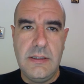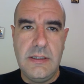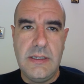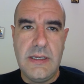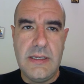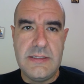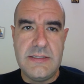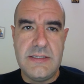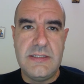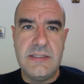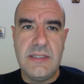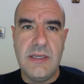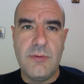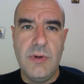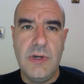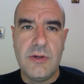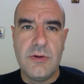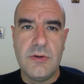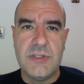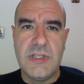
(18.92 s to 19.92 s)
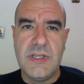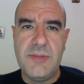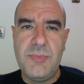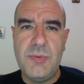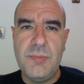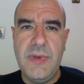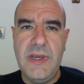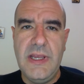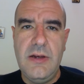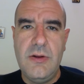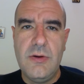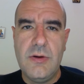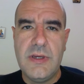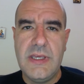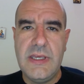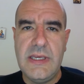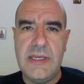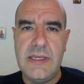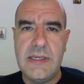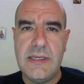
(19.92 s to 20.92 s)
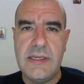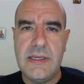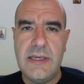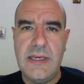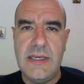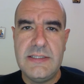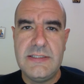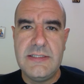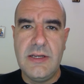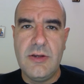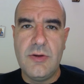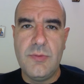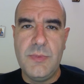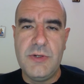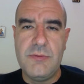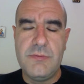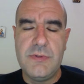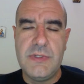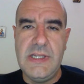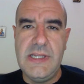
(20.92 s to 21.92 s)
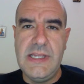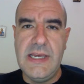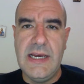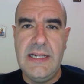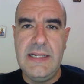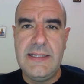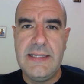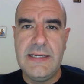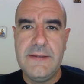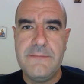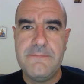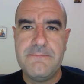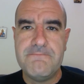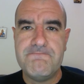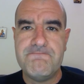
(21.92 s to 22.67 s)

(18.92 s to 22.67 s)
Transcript: Esiste qualcosa di più bello che essere come tutti gli altri,